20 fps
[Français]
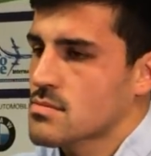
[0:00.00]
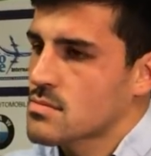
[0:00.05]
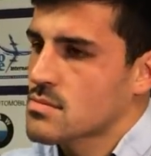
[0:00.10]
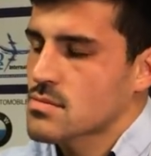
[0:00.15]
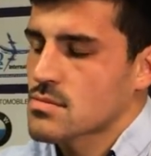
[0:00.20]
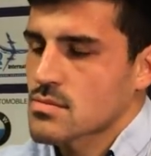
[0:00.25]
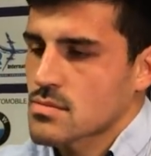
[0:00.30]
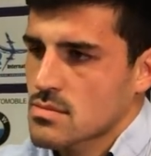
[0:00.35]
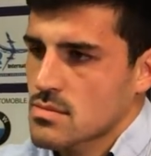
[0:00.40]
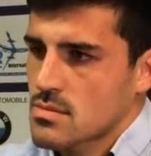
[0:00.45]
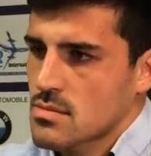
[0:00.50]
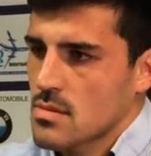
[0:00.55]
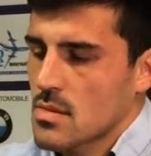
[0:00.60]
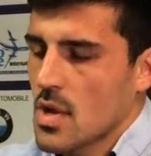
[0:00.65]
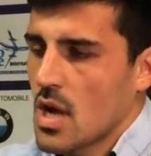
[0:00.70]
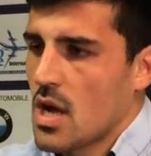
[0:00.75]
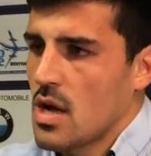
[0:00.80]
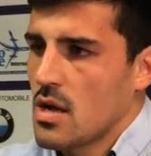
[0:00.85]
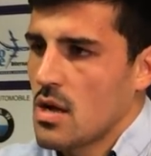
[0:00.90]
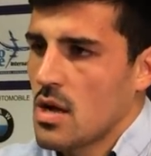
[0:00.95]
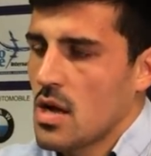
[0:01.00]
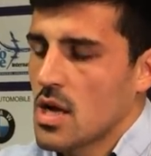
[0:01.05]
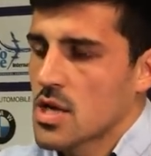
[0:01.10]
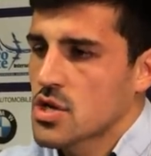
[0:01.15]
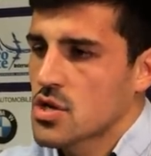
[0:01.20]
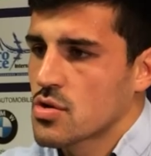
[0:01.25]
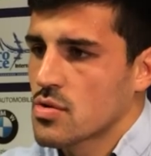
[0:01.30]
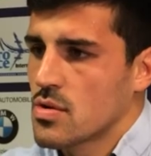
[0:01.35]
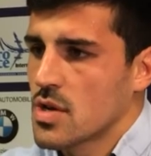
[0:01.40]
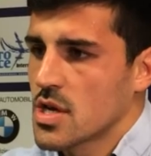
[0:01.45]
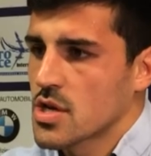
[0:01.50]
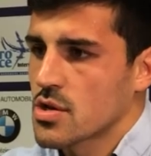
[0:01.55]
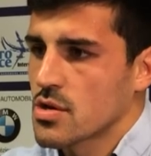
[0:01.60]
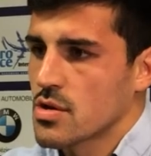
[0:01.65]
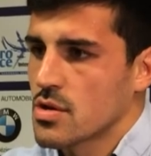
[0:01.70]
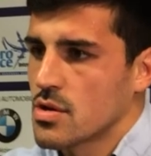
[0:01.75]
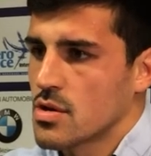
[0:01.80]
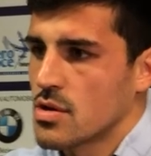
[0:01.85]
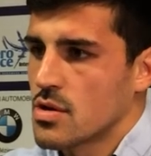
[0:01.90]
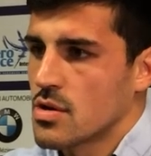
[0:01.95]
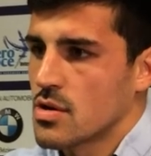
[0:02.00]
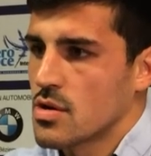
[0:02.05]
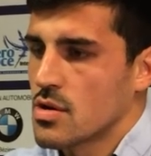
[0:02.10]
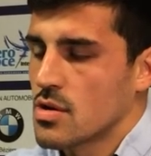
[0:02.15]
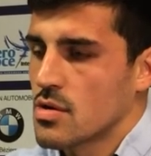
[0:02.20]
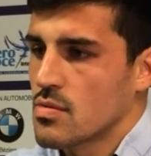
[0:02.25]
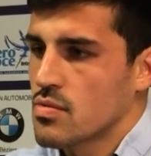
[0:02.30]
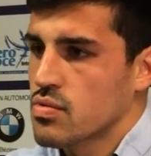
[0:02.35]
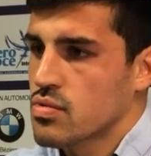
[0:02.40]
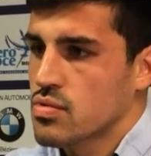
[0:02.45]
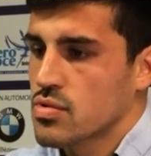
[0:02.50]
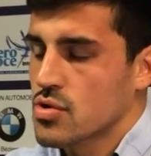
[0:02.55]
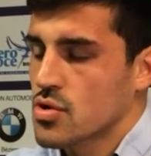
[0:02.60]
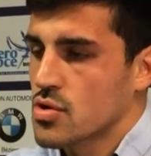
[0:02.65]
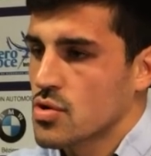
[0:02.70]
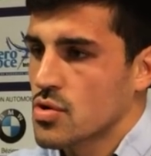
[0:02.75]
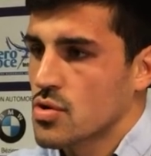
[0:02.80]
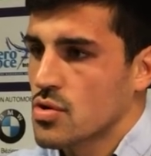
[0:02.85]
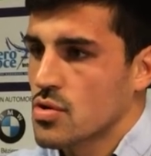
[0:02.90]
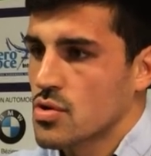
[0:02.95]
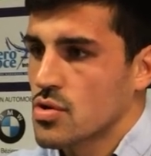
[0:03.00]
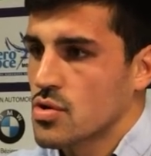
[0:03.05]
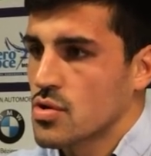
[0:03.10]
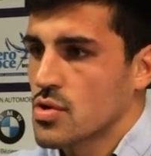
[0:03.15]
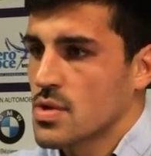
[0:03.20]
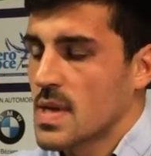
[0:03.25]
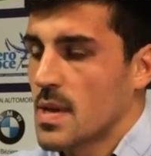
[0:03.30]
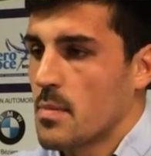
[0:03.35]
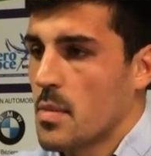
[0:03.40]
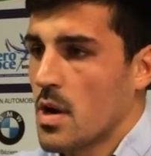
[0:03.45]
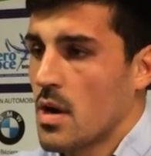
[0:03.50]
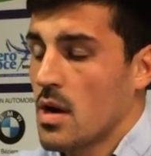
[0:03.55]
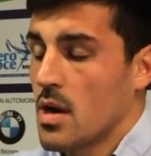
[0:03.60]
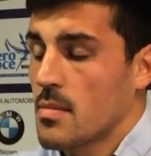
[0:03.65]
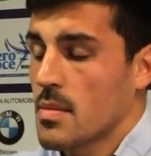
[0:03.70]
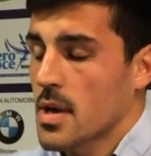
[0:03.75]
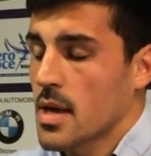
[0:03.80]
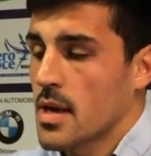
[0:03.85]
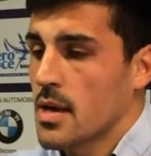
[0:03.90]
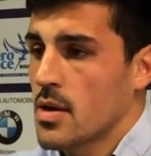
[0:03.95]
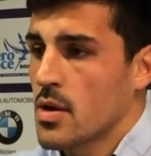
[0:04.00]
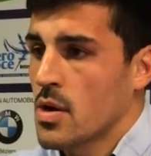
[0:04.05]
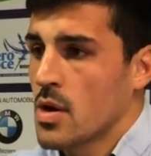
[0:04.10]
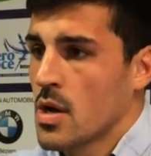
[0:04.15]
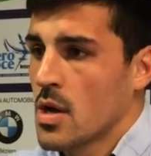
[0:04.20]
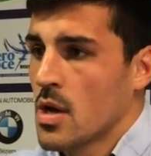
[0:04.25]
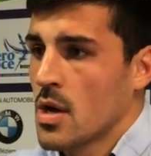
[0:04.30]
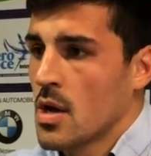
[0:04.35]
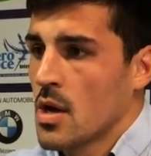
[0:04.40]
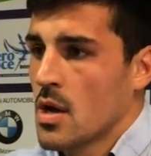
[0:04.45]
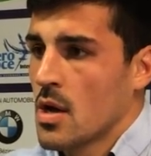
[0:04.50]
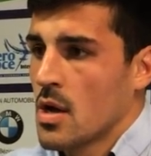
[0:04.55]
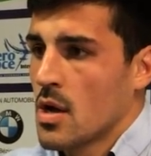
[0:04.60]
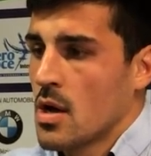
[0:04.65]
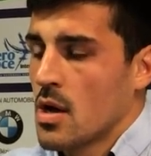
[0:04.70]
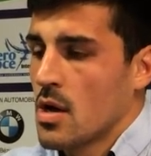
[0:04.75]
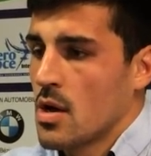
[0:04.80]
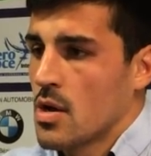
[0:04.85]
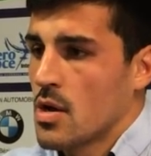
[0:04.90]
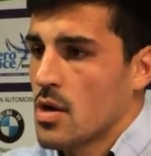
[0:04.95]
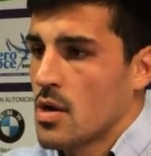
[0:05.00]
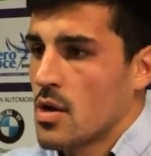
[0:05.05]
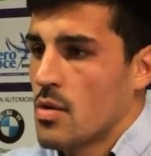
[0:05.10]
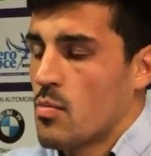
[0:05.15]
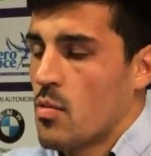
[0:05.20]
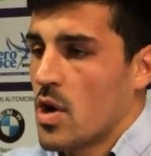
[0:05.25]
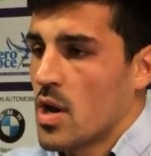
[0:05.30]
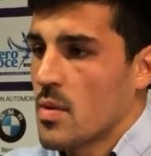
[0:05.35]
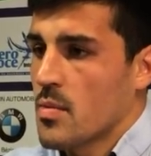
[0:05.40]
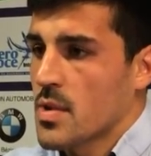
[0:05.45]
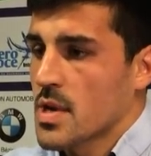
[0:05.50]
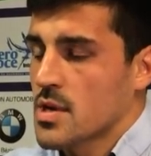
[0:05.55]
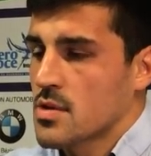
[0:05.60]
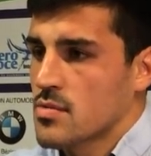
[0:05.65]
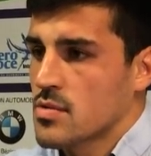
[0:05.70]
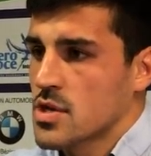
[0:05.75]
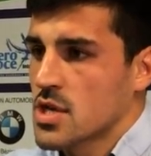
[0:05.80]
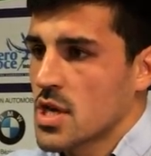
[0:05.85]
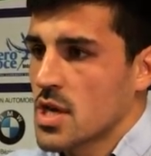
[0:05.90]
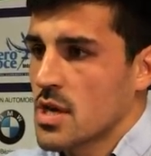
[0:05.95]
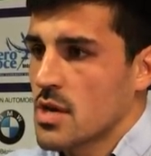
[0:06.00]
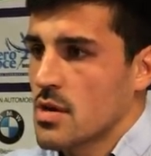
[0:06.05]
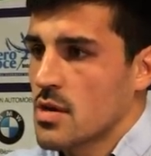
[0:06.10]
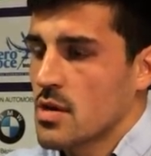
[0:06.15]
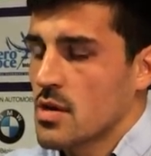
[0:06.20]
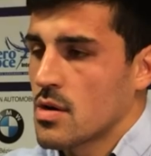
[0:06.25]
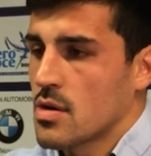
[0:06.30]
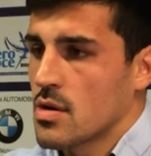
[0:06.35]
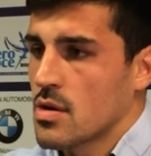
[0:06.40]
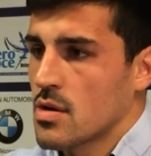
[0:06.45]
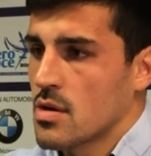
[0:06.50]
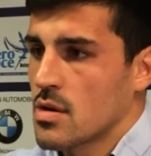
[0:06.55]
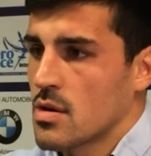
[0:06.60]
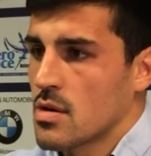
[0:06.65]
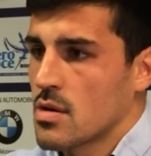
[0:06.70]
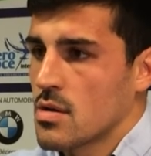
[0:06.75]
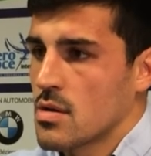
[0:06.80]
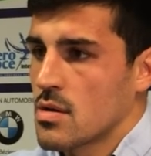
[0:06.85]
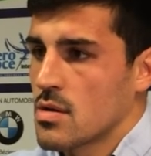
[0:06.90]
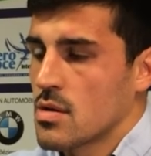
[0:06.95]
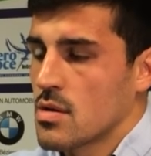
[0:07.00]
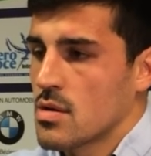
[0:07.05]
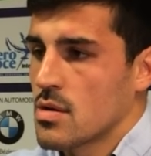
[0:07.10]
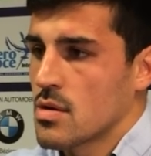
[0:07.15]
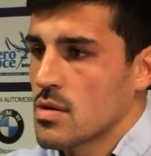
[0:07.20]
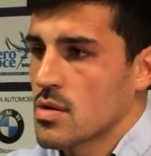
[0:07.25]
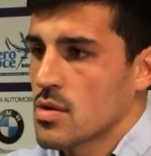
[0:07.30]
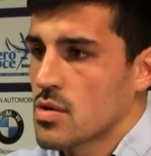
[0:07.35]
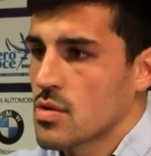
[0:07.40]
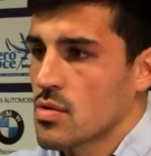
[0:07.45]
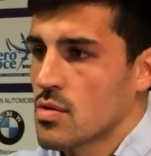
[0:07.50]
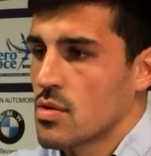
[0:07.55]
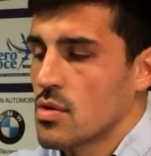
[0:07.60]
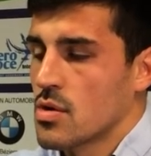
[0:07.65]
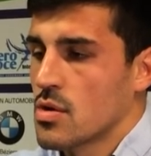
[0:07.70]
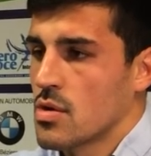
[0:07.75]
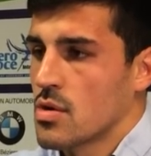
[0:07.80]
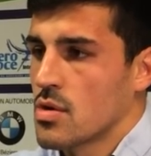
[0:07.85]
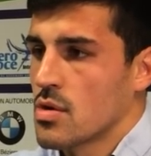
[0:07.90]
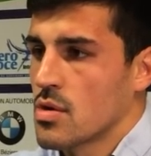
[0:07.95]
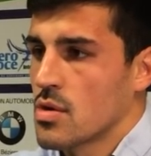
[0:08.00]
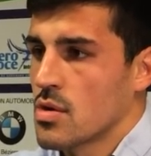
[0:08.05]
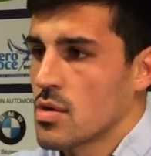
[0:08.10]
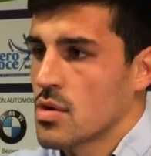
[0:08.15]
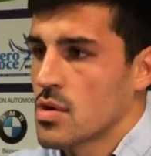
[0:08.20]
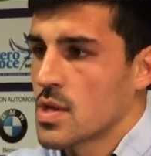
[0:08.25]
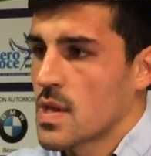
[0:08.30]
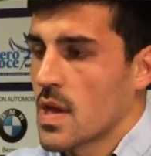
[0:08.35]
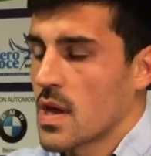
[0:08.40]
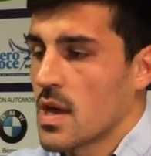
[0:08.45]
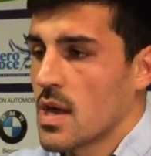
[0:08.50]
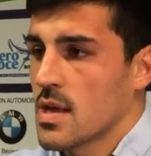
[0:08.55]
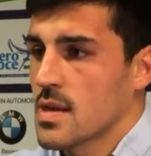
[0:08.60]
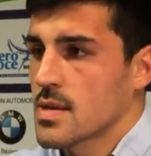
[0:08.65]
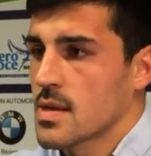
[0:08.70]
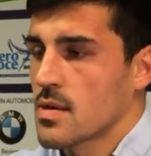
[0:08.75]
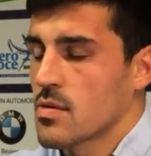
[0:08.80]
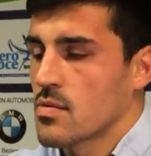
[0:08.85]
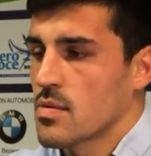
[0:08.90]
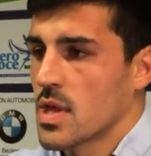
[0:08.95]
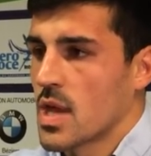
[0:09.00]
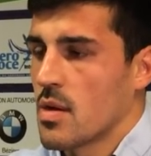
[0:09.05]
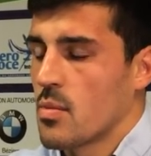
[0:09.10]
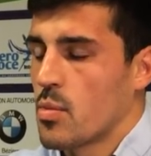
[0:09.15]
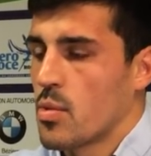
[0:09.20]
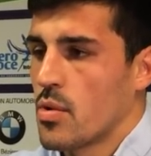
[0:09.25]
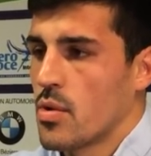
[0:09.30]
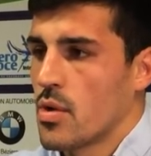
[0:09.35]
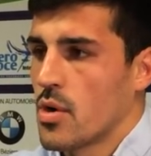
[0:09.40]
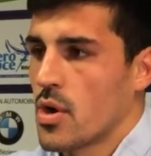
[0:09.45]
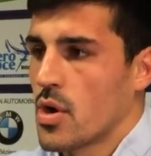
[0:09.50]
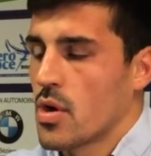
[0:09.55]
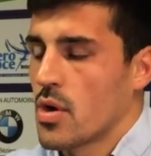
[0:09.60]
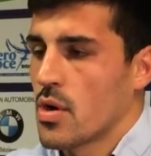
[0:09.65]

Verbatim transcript: aller à chaud, là, je, je, sais pas. Après, euh, euh, moi, l'impression que j'ai euh, sur le terrain, c'est qu'on est un peu,